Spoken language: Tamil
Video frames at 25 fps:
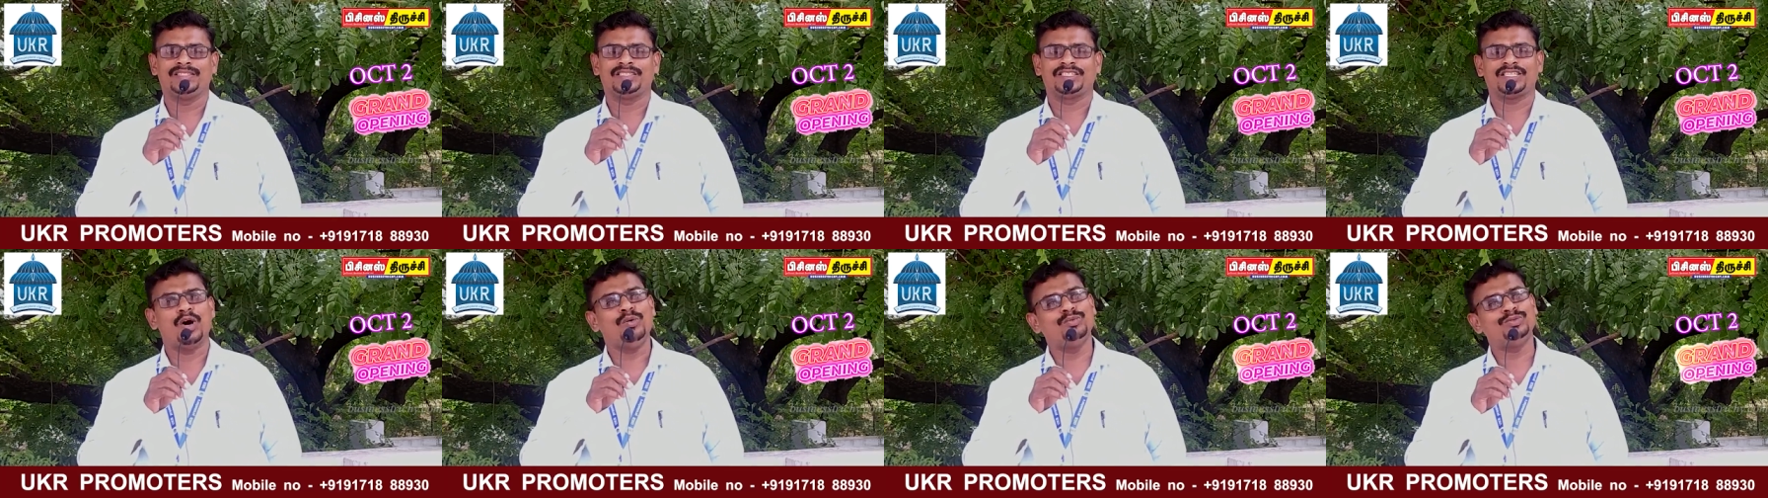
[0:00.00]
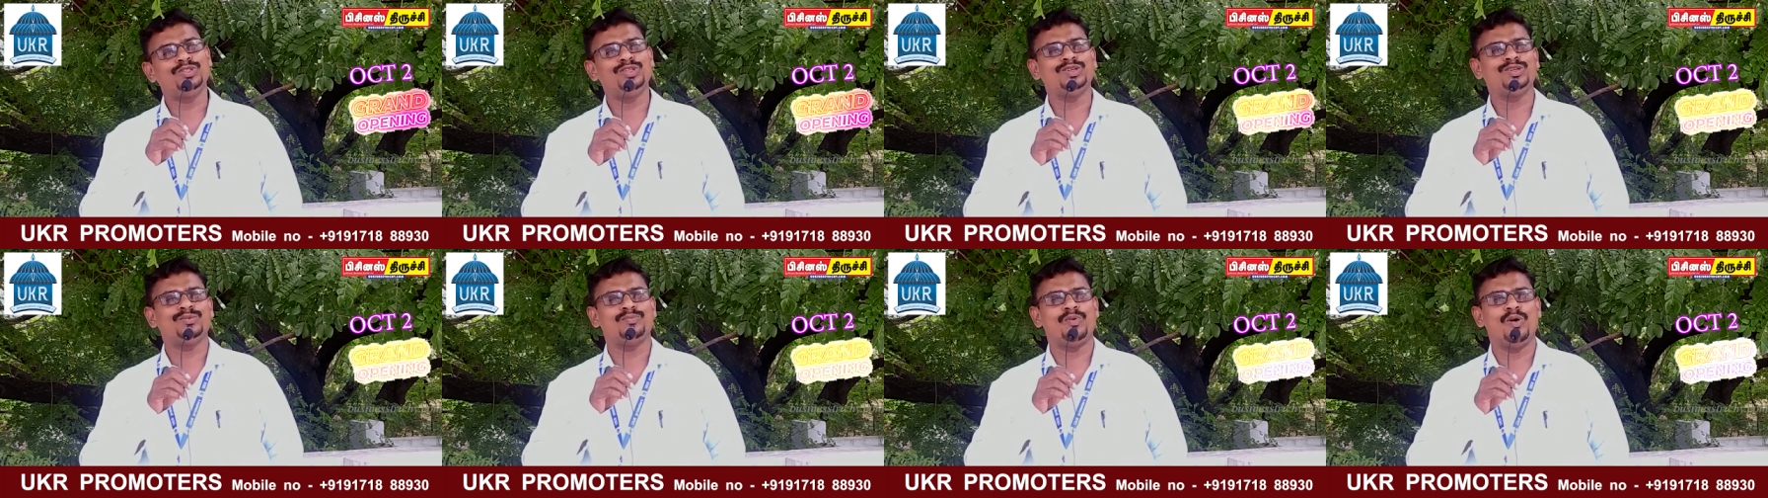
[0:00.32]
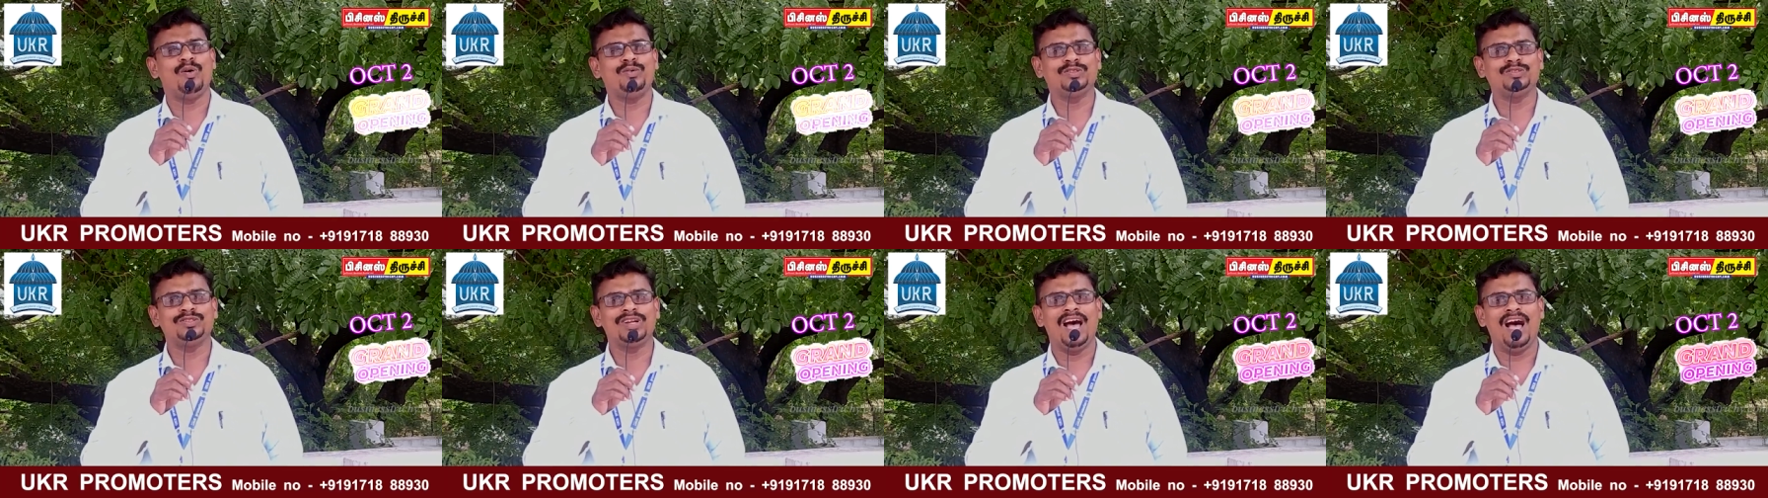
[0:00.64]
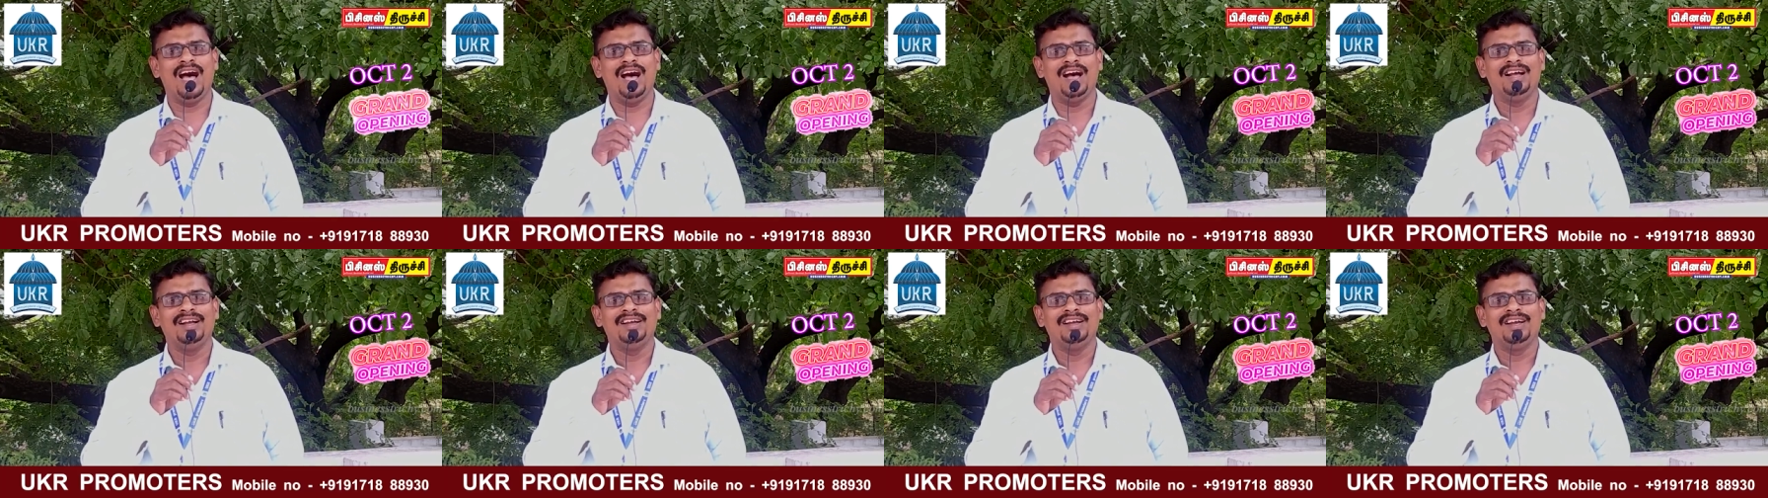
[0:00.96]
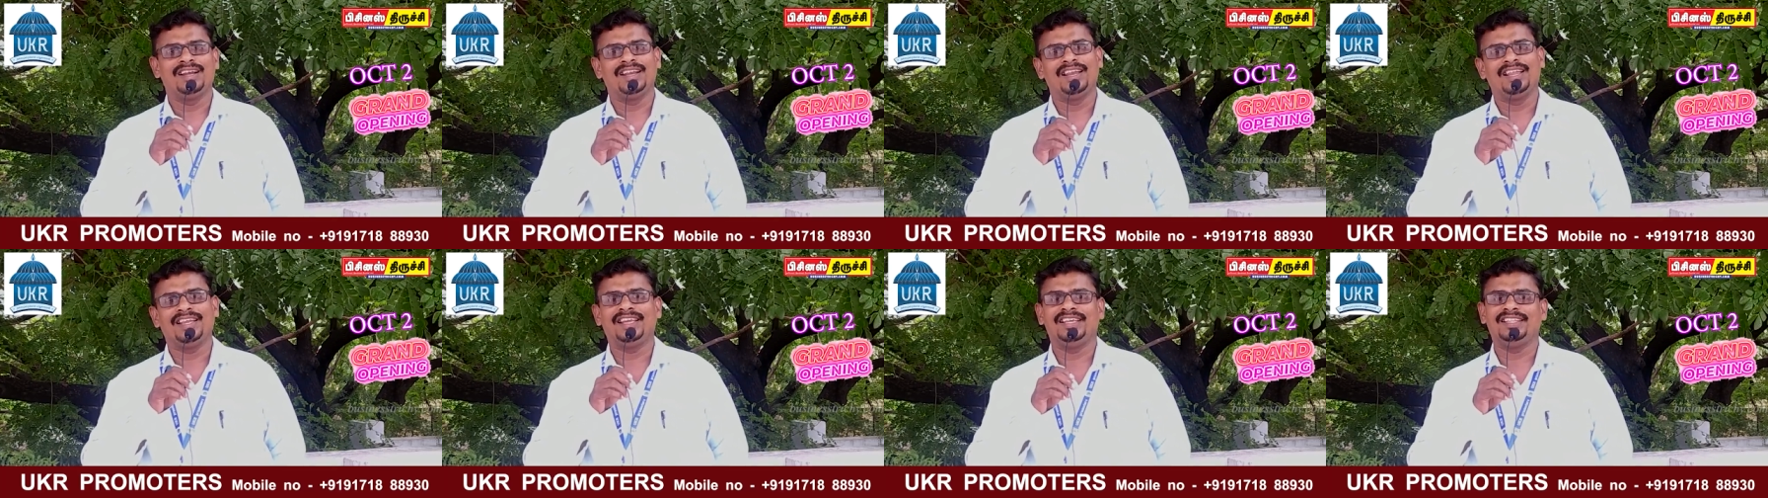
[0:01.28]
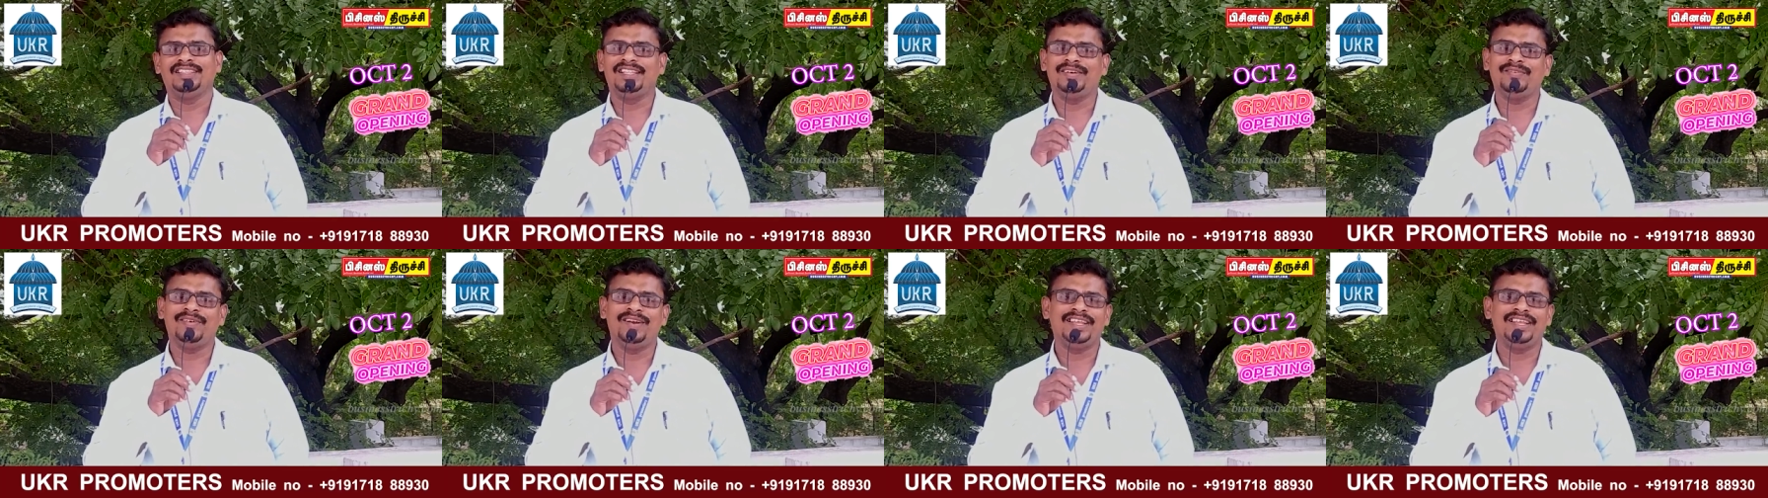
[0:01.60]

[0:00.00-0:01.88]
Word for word: சவுத்துக்கு போகணும்னா நீங்க இந்த